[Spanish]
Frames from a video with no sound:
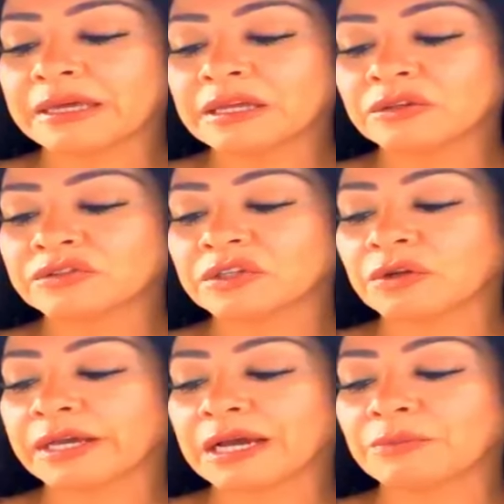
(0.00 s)
Entonces
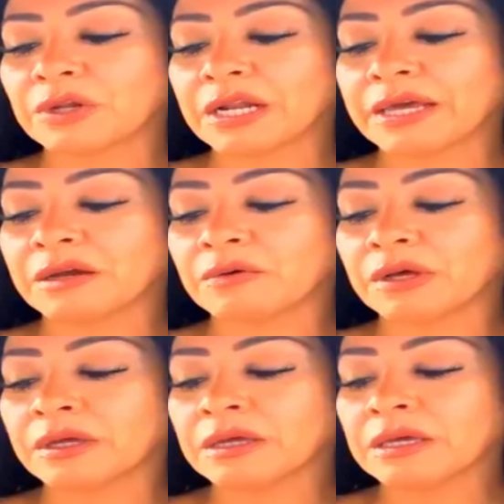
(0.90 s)
yo le cambio la
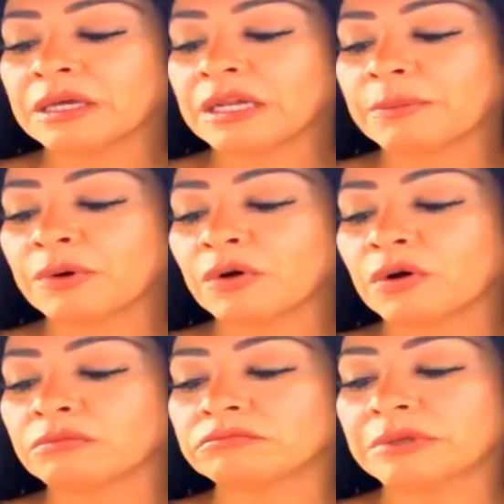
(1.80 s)
lengua y le
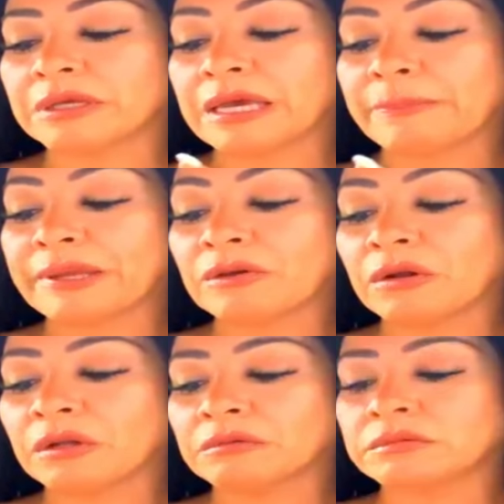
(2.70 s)
pongo
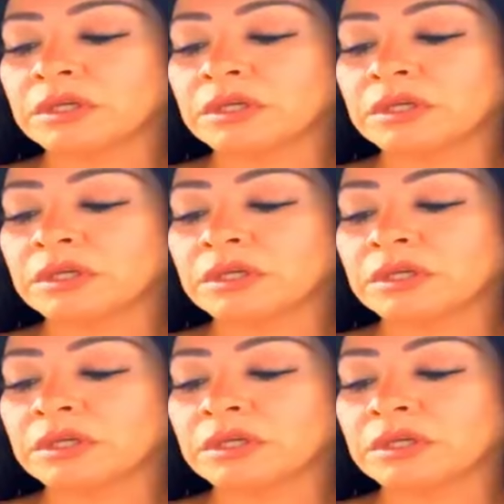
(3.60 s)
español,